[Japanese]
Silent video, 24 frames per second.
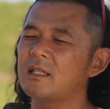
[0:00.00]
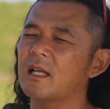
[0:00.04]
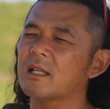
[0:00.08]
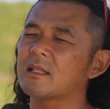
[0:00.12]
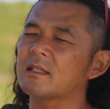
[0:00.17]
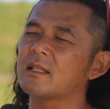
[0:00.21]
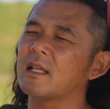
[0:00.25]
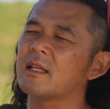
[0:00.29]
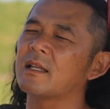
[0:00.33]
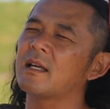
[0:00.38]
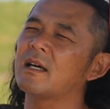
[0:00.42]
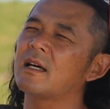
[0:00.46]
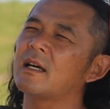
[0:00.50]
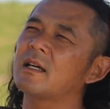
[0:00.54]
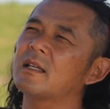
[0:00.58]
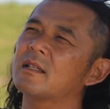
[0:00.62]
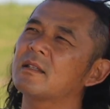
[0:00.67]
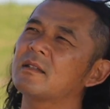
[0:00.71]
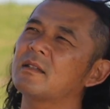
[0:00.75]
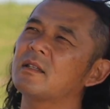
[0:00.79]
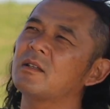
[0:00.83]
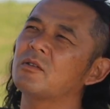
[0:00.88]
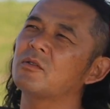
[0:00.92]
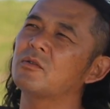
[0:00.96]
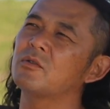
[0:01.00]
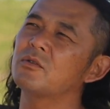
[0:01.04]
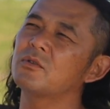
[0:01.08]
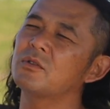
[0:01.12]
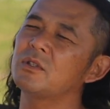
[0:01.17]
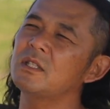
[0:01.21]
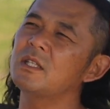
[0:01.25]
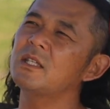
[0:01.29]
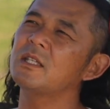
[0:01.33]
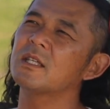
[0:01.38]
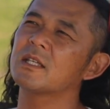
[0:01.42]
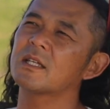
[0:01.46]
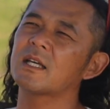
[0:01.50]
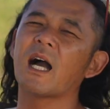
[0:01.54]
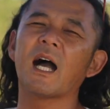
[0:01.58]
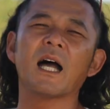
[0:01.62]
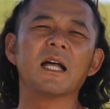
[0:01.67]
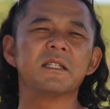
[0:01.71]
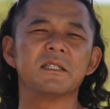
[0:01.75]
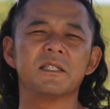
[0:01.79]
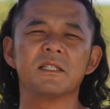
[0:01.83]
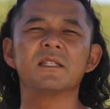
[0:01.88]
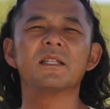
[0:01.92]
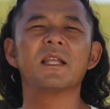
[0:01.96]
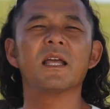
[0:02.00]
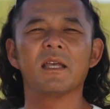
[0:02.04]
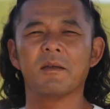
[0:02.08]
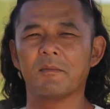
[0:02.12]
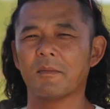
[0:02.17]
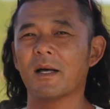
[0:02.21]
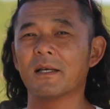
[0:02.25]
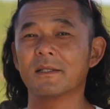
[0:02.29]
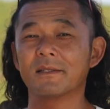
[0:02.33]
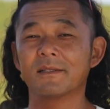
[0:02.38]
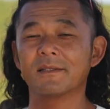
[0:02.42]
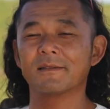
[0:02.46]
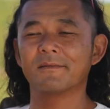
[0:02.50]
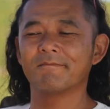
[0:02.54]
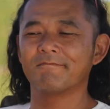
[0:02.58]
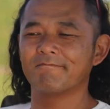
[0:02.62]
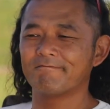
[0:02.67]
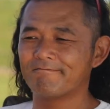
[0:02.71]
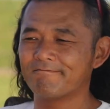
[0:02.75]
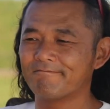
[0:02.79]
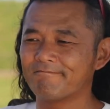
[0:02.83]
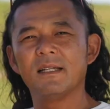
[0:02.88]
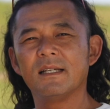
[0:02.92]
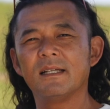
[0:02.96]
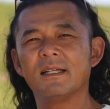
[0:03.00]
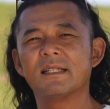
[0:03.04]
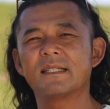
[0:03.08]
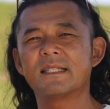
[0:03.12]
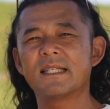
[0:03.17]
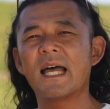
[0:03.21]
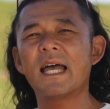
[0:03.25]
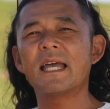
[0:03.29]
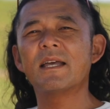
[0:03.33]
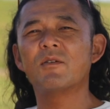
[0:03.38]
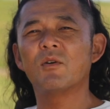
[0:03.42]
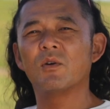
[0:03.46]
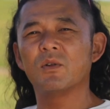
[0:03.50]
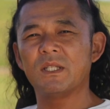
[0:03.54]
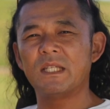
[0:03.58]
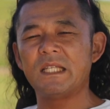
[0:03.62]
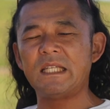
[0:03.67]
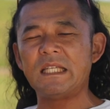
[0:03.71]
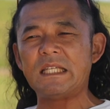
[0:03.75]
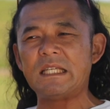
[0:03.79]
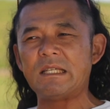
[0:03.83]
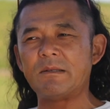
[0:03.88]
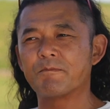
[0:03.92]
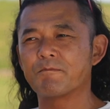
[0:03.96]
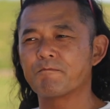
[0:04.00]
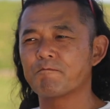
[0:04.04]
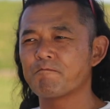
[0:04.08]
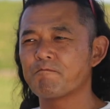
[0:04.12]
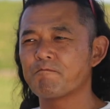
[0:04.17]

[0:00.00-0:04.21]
だったなっていうふうに感じています。最後に、